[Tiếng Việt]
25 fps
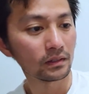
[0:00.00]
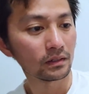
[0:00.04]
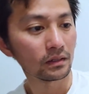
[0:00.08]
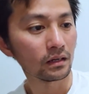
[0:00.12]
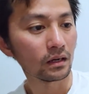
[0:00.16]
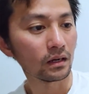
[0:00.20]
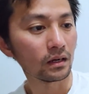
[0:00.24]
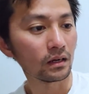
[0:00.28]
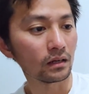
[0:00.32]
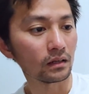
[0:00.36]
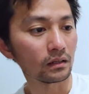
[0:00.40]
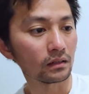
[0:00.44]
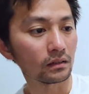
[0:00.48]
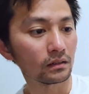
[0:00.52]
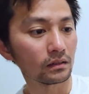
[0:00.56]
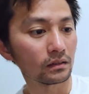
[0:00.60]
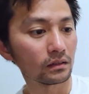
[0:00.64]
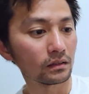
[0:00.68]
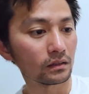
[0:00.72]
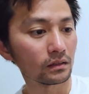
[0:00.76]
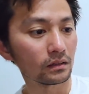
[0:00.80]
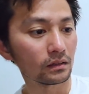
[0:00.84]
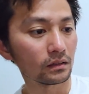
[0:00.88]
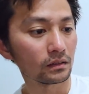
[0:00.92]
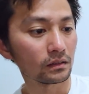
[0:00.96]
À,
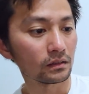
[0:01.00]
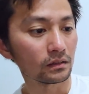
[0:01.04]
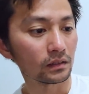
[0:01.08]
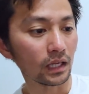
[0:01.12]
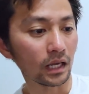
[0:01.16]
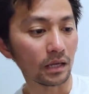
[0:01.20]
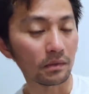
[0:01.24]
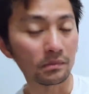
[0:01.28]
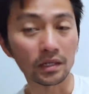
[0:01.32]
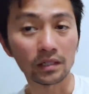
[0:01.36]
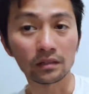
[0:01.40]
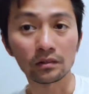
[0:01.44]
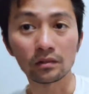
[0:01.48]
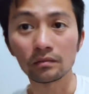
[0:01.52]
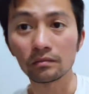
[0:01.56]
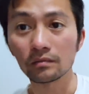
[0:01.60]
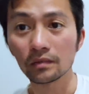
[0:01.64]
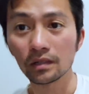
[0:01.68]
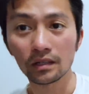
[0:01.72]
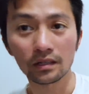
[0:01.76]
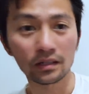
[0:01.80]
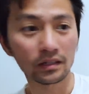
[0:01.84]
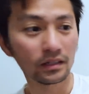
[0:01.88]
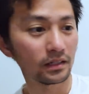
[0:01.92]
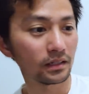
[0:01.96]
tại mình cũng uh,
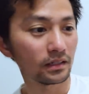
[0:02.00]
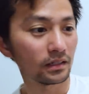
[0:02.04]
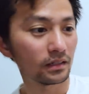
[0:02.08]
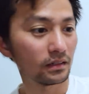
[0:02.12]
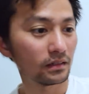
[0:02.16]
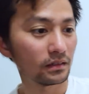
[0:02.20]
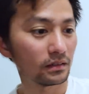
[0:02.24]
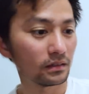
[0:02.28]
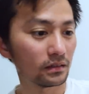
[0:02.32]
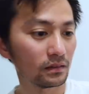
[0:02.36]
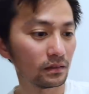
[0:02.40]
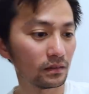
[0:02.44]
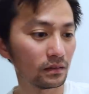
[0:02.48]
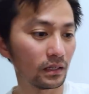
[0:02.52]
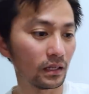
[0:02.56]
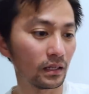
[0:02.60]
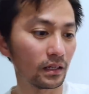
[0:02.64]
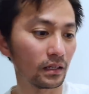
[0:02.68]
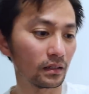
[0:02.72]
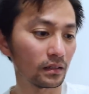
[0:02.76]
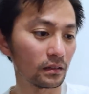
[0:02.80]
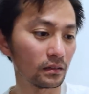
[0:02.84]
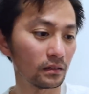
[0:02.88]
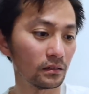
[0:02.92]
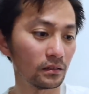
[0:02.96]

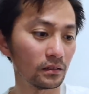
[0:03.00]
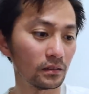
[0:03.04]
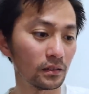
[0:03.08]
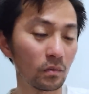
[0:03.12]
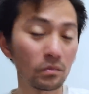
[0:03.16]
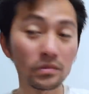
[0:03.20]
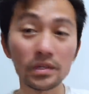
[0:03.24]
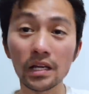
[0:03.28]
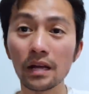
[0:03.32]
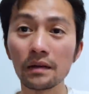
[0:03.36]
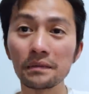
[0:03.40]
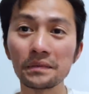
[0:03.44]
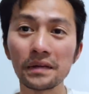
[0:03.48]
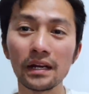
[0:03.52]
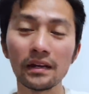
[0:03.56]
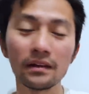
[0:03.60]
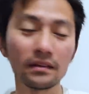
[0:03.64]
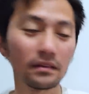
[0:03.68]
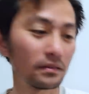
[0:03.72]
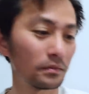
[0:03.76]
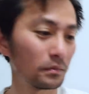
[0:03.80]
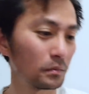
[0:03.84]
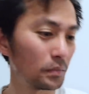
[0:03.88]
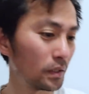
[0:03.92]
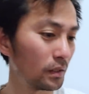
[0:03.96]
là người nông dân mà,
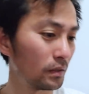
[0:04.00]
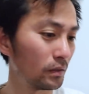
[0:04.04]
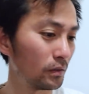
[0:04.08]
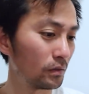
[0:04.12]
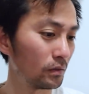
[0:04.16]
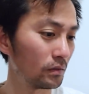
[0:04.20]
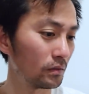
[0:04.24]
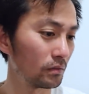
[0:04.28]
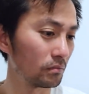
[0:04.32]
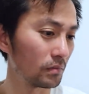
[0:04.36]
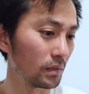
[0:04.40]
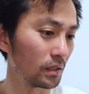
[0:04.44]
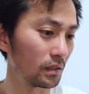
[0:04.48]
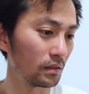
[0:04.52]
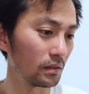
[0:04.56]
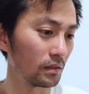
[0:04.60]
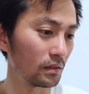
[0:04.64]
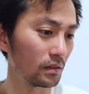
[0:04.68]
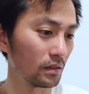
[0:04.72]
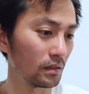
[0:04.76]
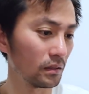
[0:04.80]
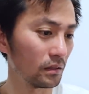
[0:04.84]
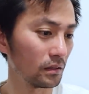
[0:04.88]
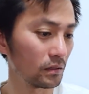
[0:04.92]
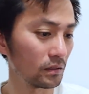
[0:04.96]
mình mình
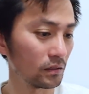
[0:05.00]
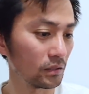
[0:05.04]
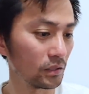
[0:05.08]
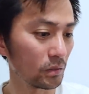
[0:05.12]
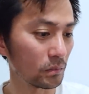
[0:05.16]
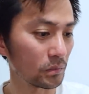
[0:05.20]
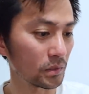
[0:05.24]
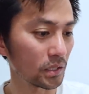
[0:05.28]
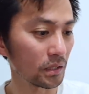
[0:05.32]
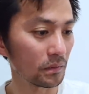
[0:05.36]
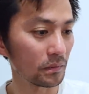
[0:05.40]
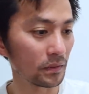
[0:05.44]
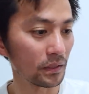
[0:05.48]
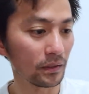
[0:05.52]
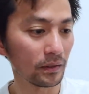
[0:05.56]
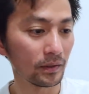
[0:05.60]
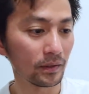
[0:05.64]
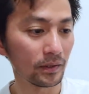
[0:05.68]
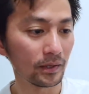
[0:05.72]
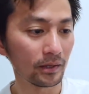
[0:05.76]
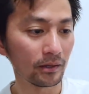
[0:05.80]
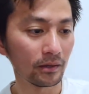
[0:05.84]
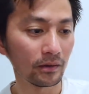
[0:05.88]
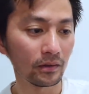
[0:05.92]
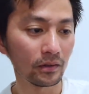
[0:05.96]
là người nông dân mà.
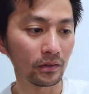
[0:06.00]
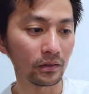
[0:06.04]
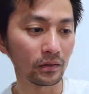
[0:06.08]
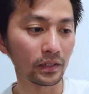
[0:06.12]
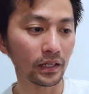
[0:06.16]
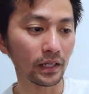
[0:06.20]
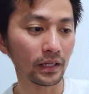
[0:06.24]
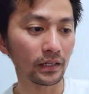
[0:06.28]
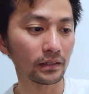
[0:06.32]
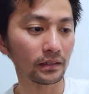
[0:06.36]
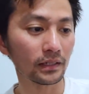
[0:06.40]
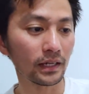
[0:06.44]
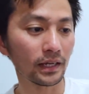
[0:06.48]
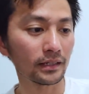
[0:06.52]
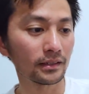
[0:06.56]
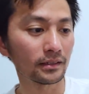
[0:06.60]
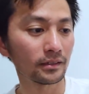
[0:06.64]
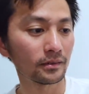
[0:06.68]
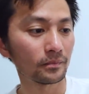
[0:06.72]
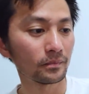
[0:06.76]
Ok, đây.